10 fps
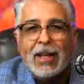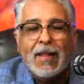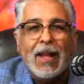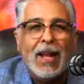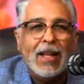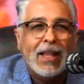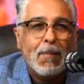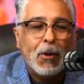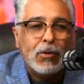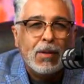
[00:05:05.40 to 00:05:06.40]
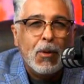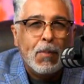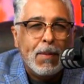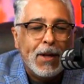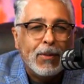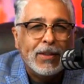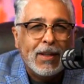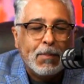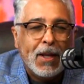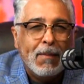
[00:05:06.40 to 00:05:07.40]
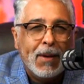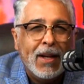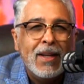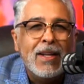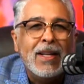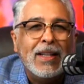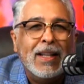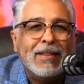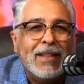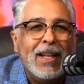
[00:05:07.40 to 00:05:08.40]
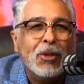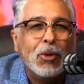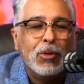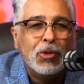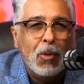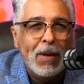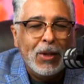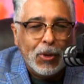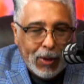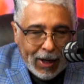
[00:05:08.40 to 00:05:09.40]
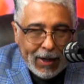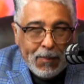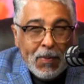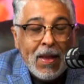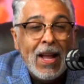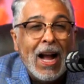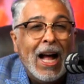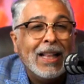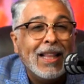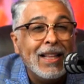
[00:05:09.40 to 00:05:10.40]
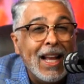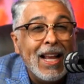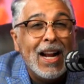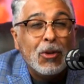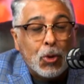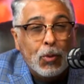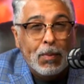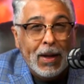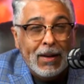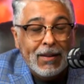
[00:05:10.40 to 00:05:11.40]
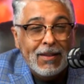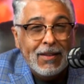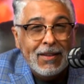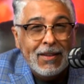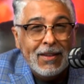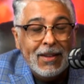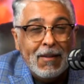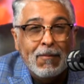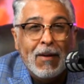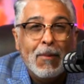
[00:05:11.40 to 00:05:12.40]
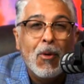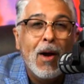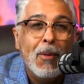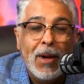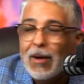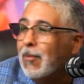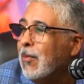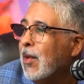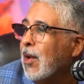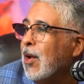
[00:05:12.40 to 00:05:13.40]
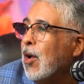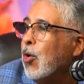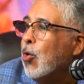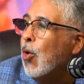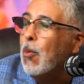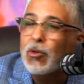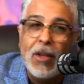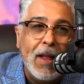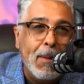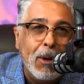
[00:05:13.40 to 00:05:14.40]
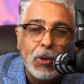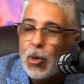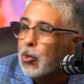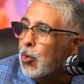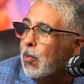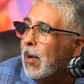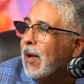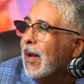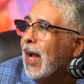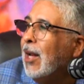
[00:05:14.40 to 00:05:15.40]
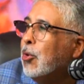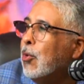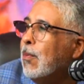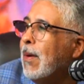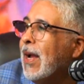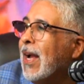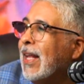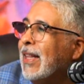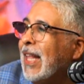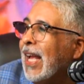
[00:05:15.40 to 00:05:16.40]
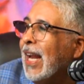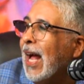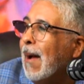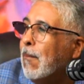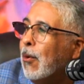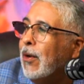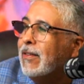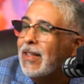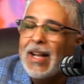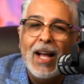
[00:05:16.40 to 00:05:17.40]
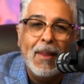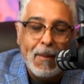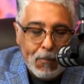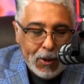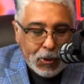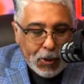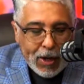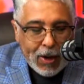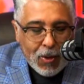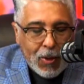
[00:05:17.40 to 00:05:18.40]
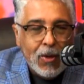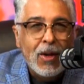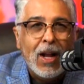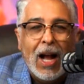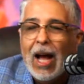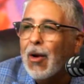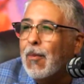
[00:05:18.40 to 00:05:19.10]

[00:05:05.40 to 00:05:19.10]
de este próximo primero de septiembre de 108 mil dólares. Antes de ir al tumbe, vamos a ver cómo se daba otro tumbe, el tumbe de la policía de Puerto Rico a los